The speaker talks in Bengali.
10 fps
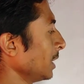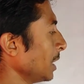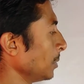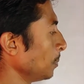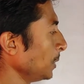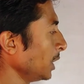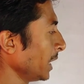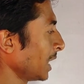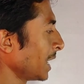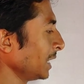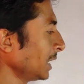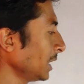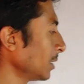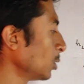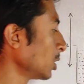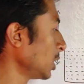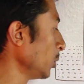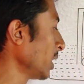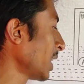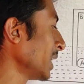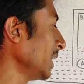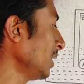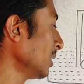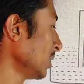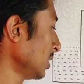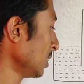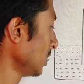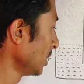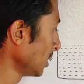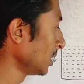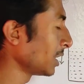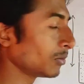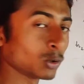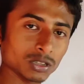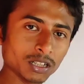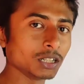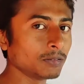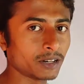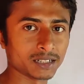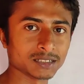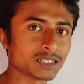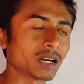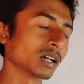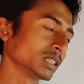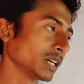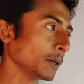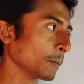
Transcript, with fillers: এই পি এর হাইট এবং কিউ এর হাইট এর মধ্যে ডিফারেন্স থাকা চাই